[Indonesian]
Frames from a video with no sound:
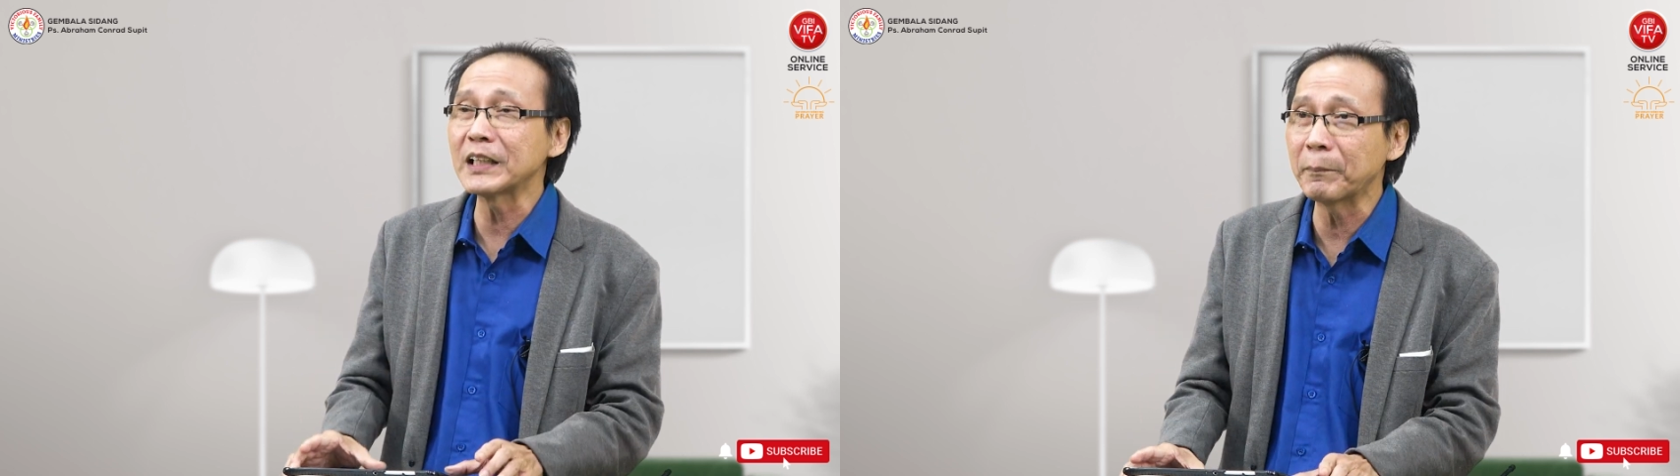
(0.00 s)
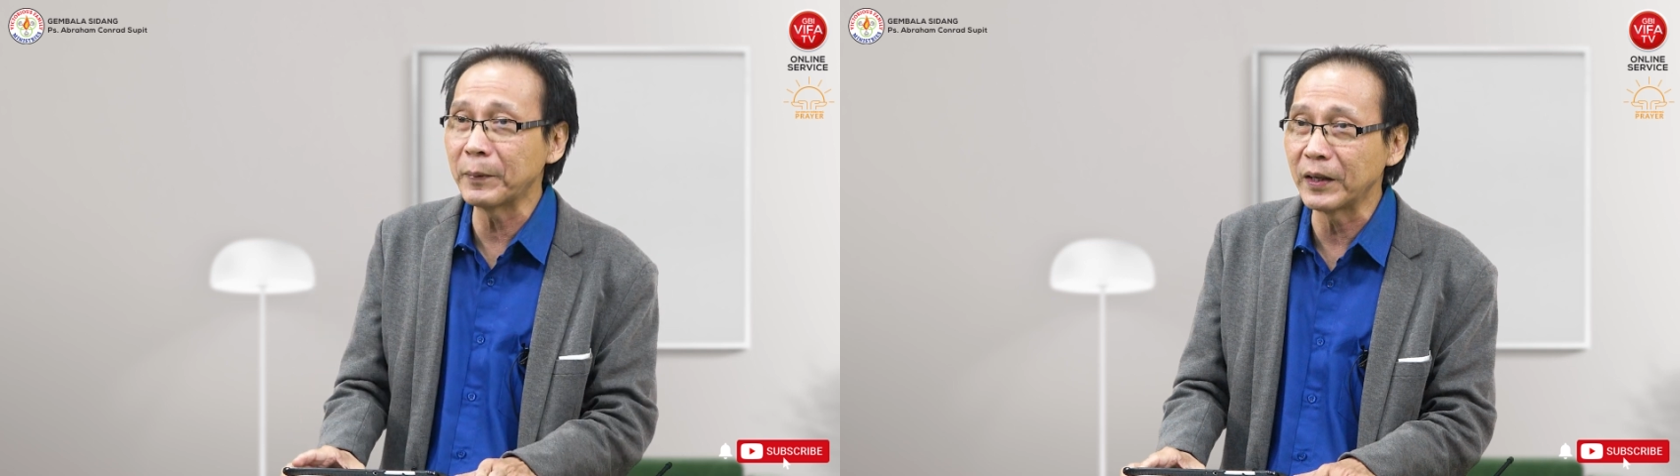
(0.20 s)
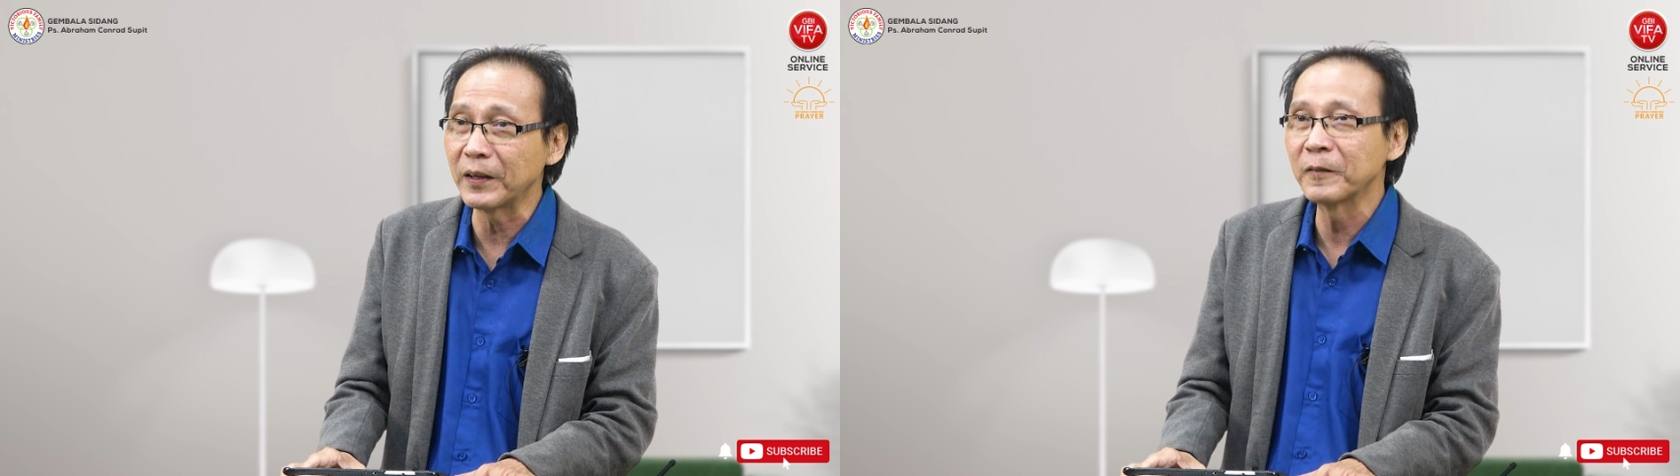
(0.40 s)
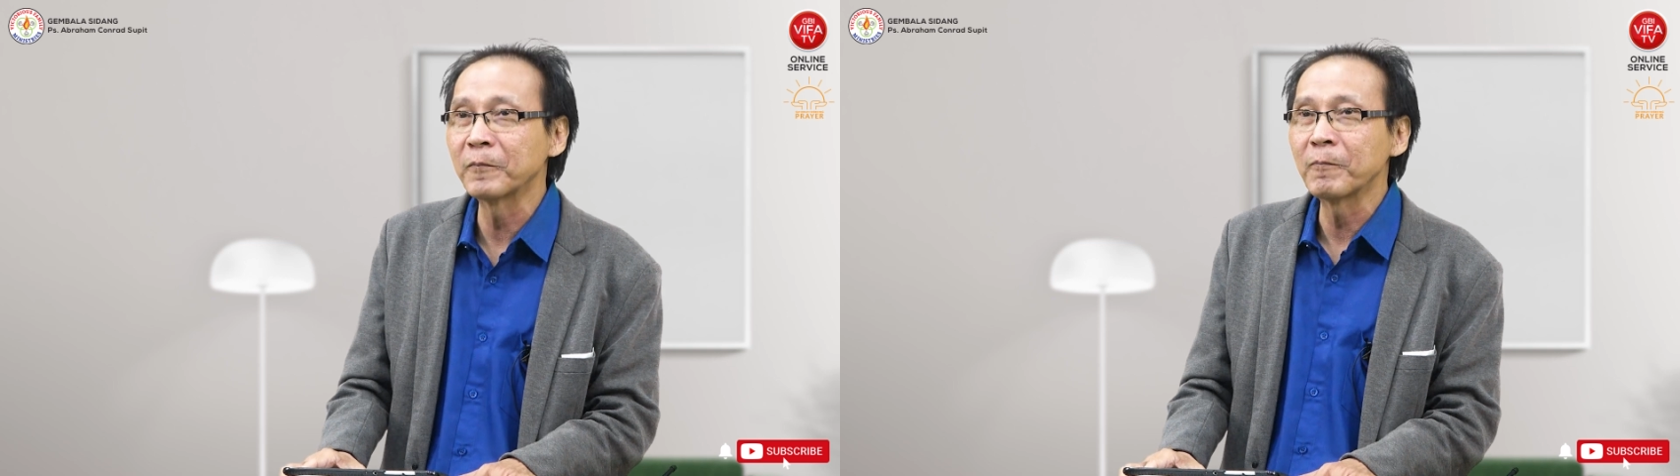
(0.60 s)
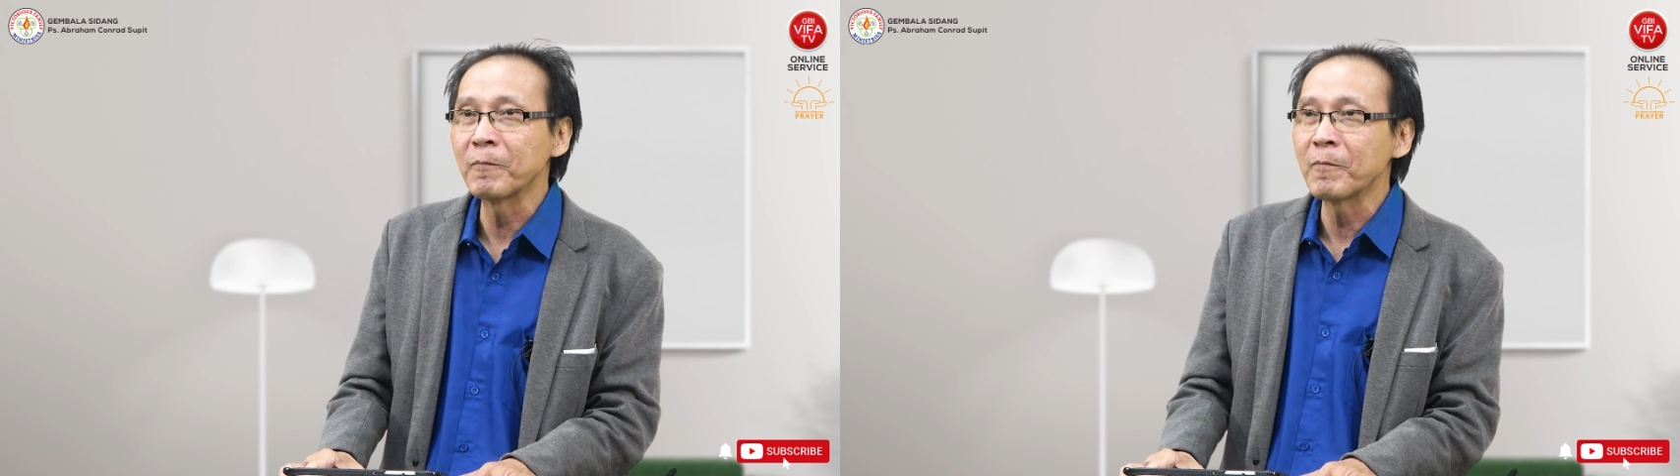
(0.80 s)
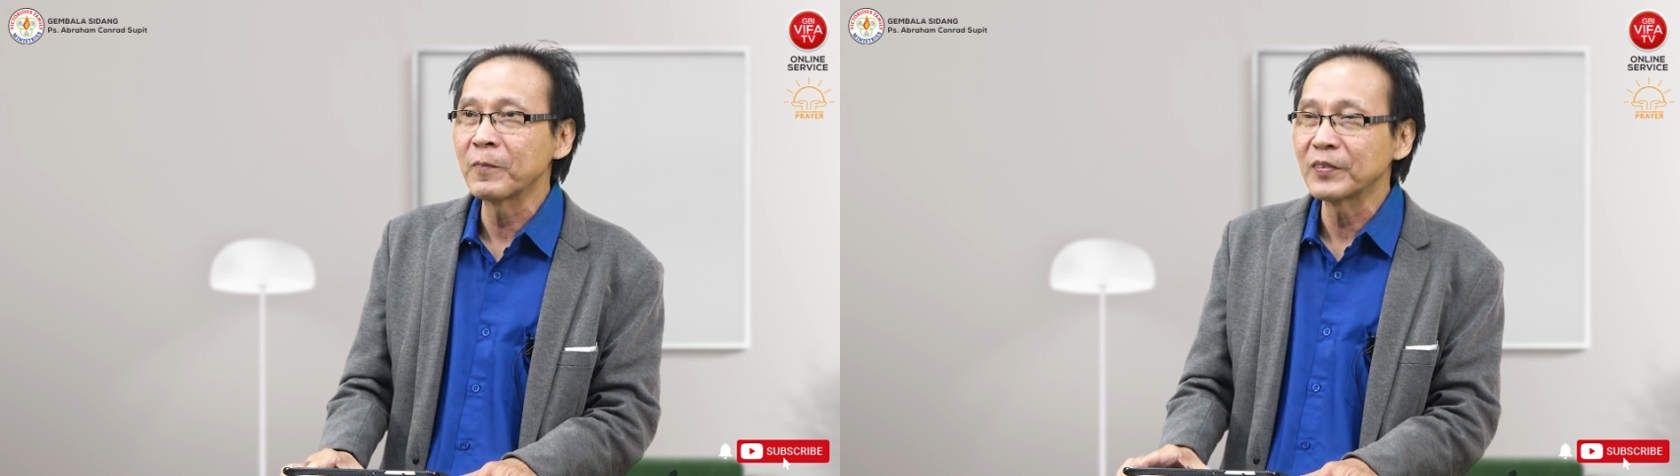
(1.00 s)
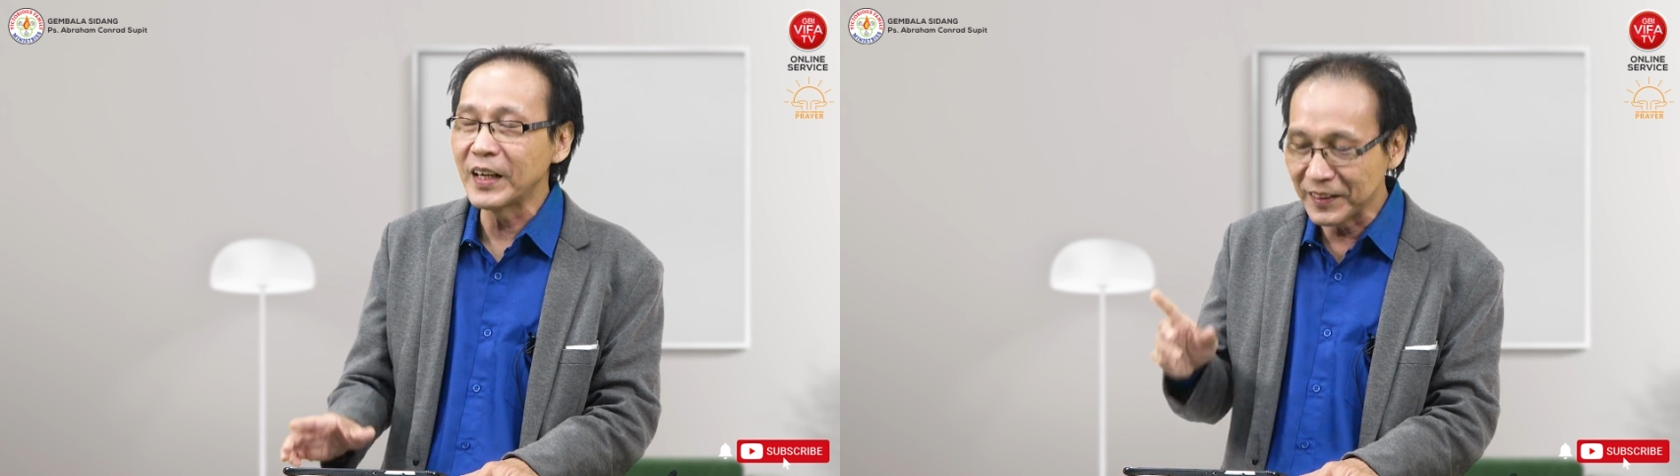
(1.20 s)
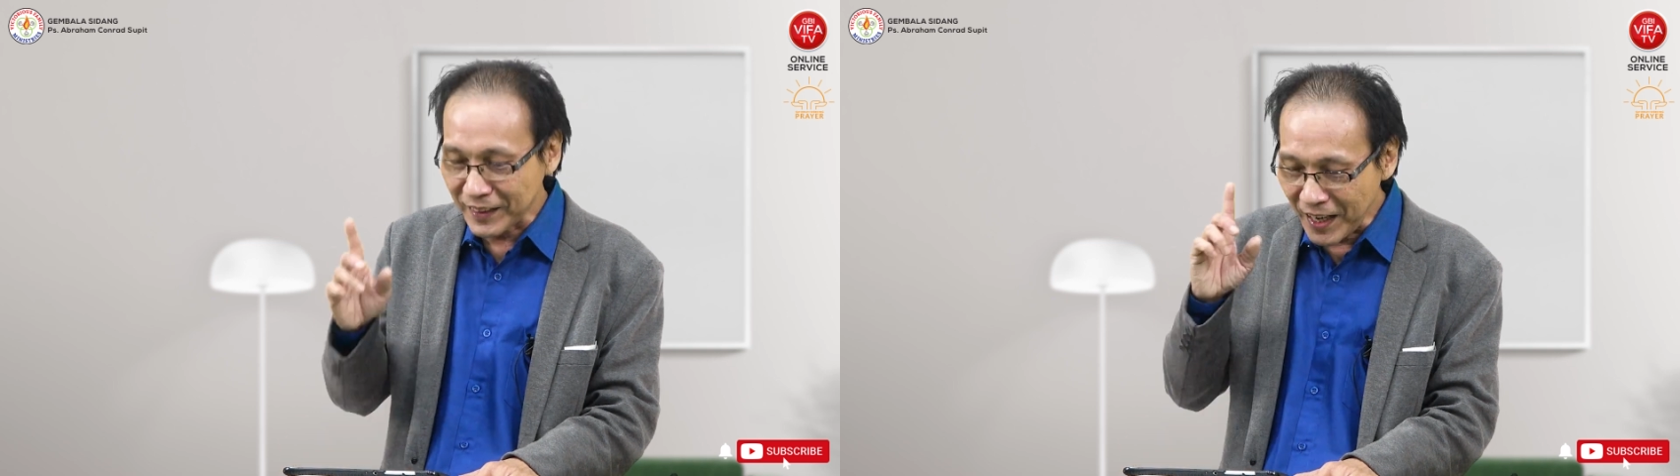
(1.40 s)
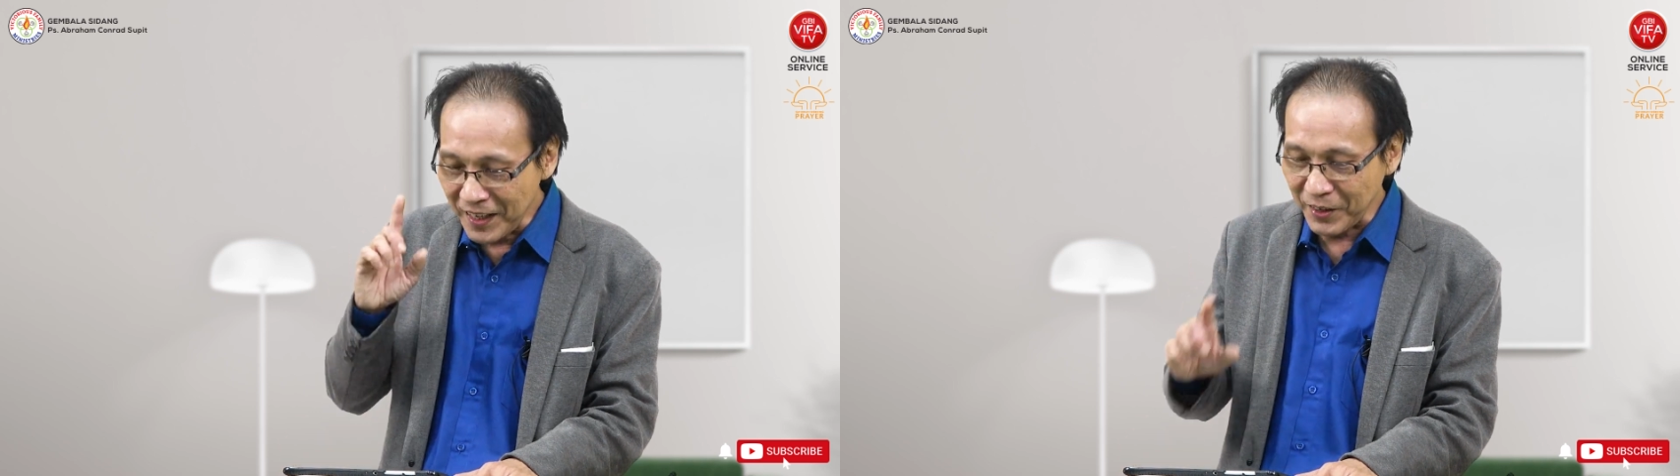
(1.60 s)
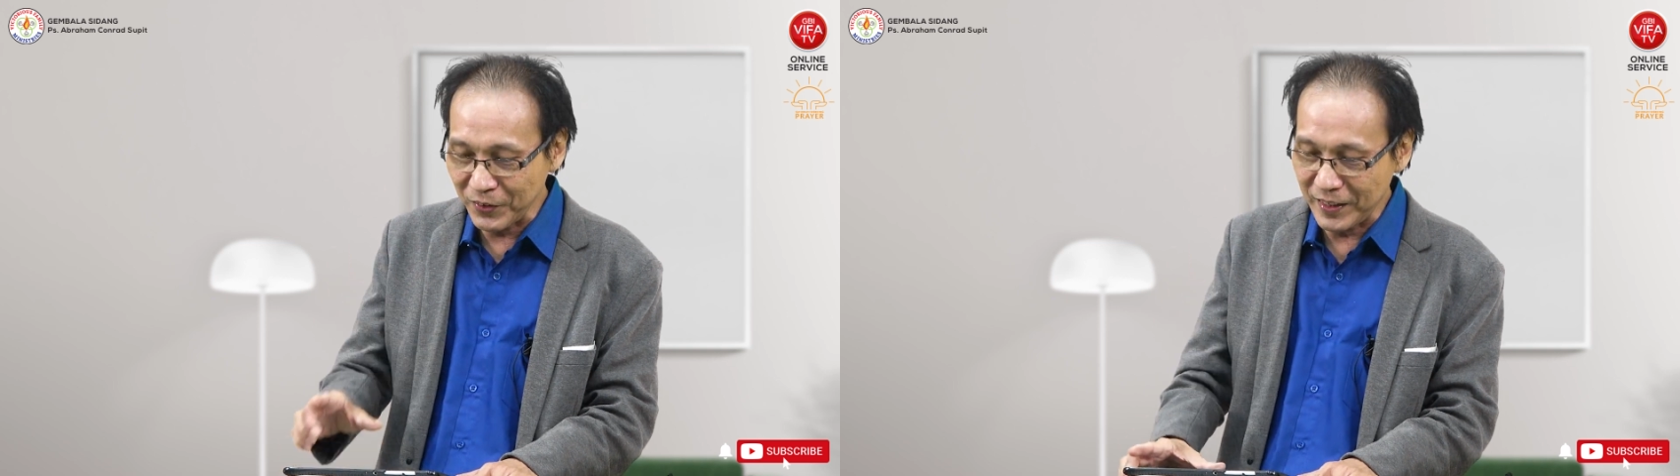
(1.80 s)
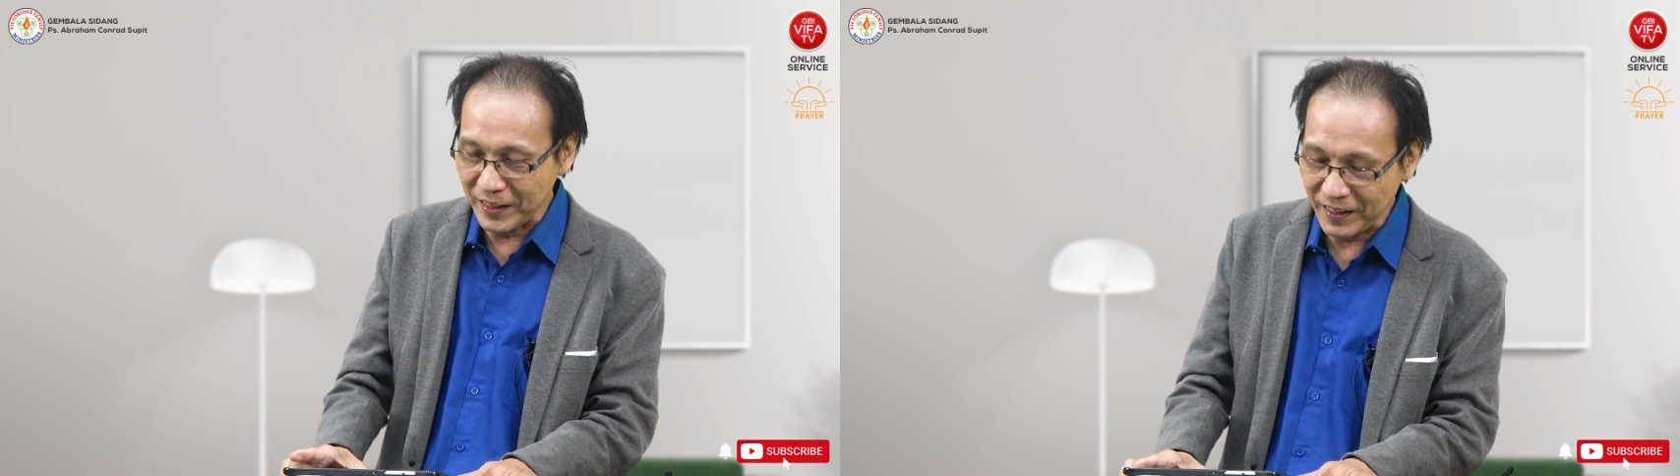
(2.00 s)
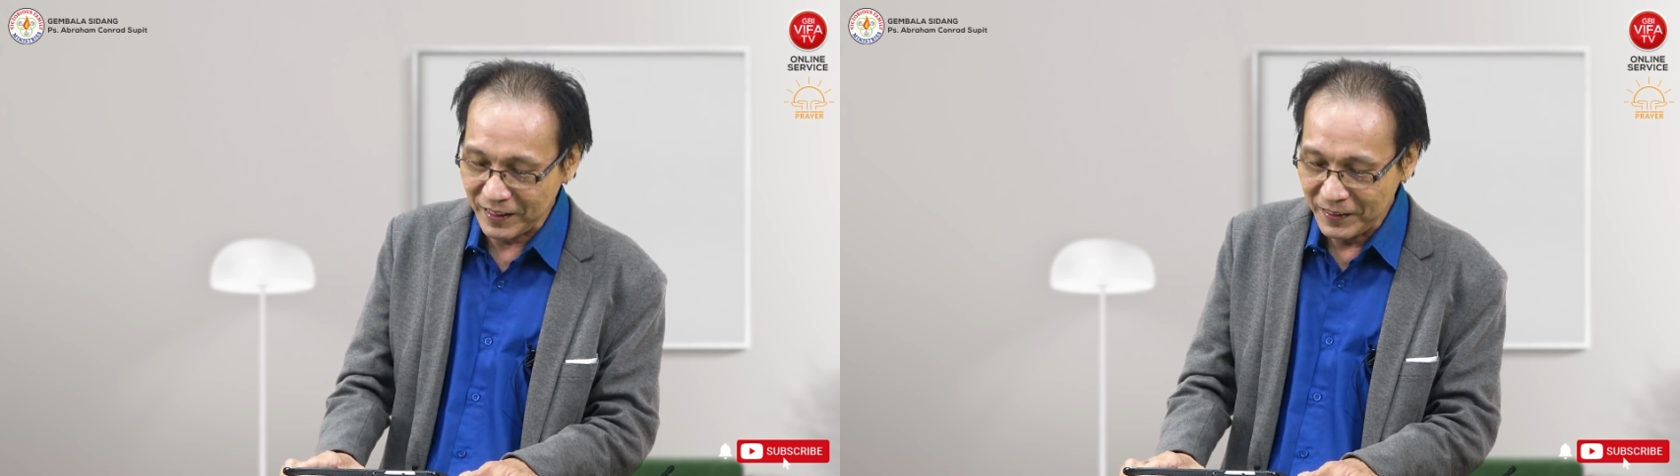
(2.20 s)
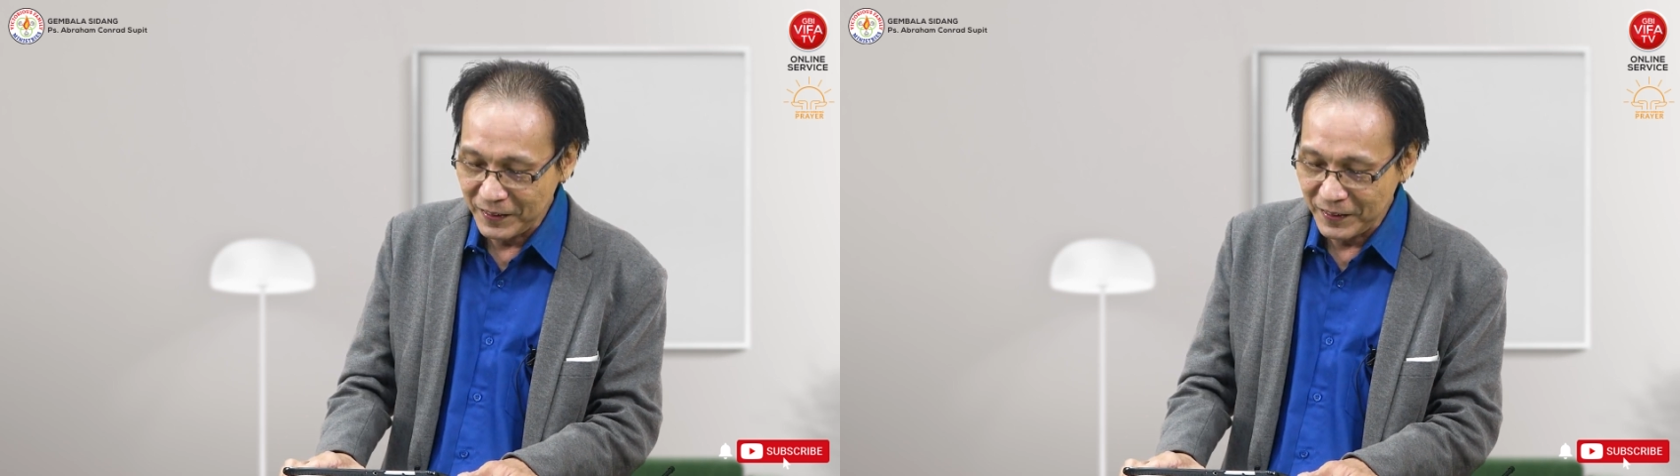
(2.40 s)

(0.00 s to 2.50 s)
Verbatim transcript: tercapai Nah yang terakhir saudara,